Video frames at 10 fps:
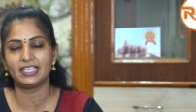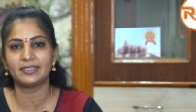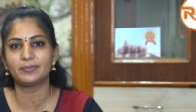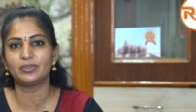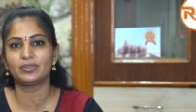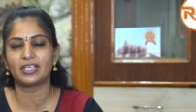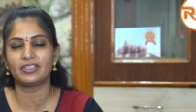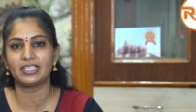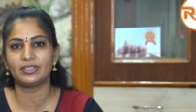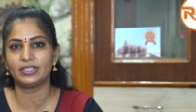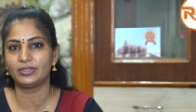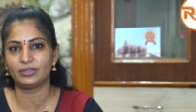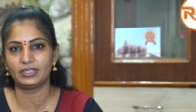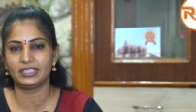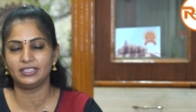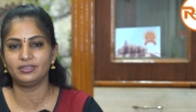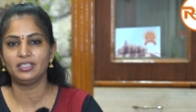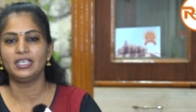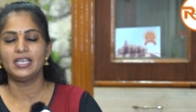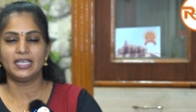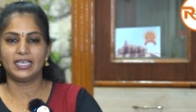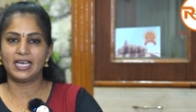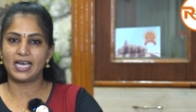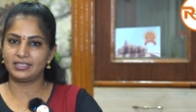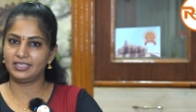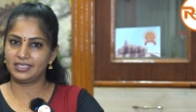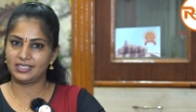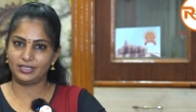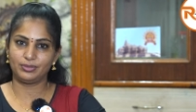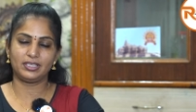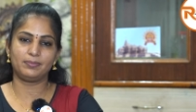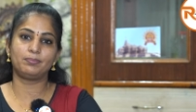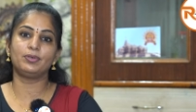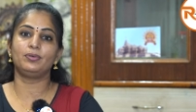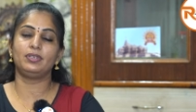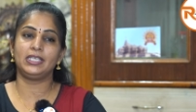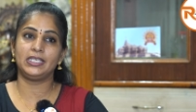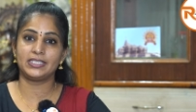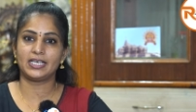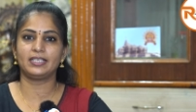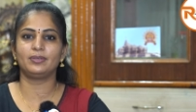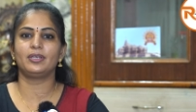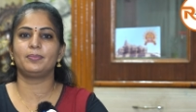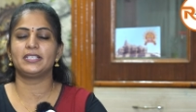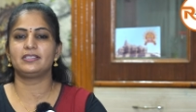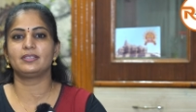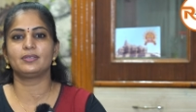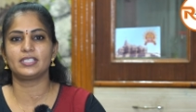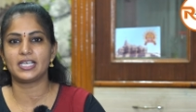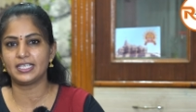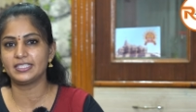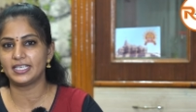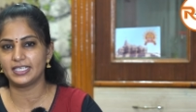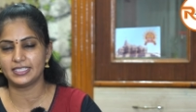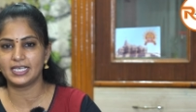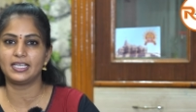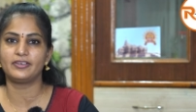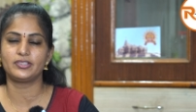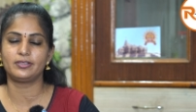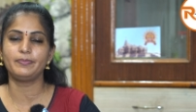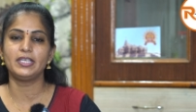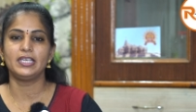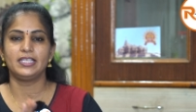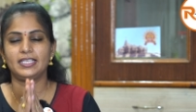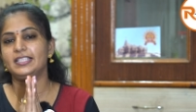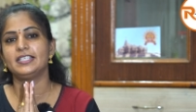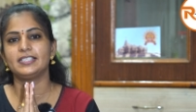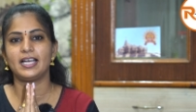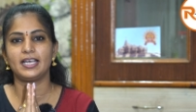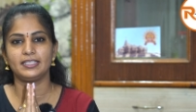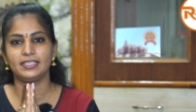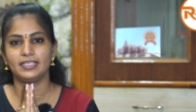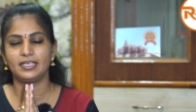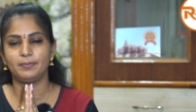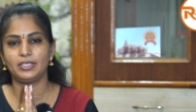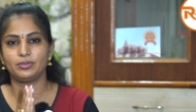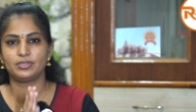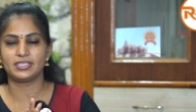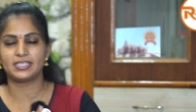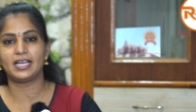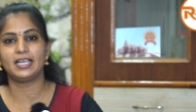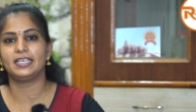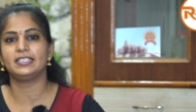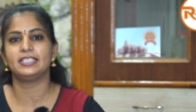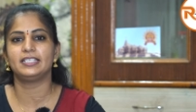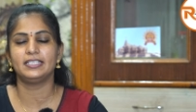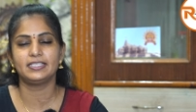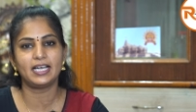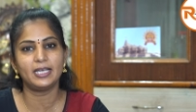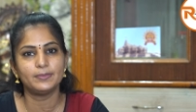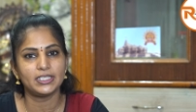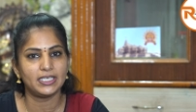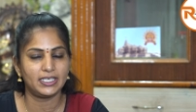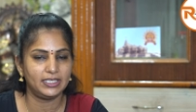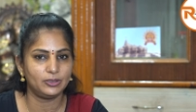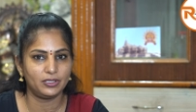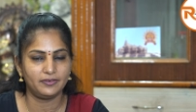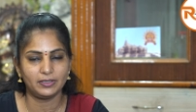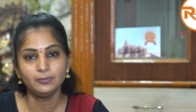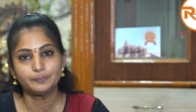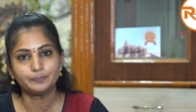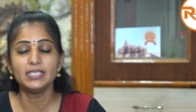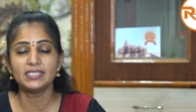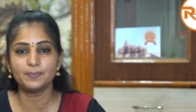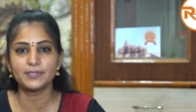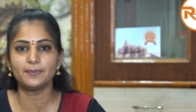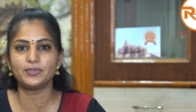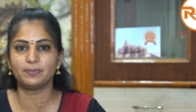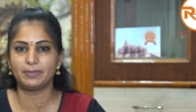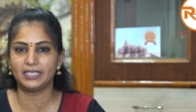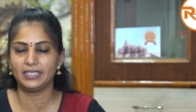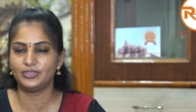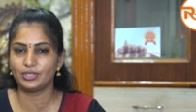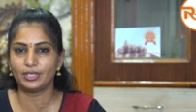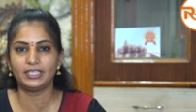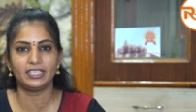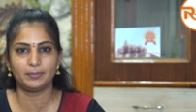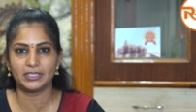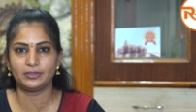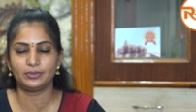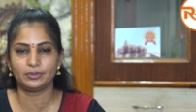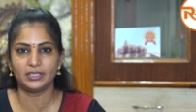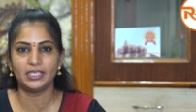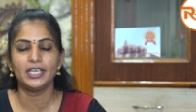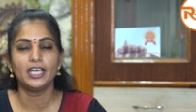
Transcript: అయితే ముందుకు రావట్లేదు ఎందుకో తెలియదు కానీ ఆర్థిక చేయుత ఇప్పుడు ఈ ఛానల్ ఉన్న పరిస్థితుల్లో చాలా చాలా చాలా అవసరం దయచేసి ఆర్థికంగా మీకు తోచిన సహాయాన్ని చేయండి సహాయం చేయాలి అనుకునేవారు సబ్స్క్రిప్షన్ పక్కనే జాయిన్ అనే బటన్ ఉంటుంది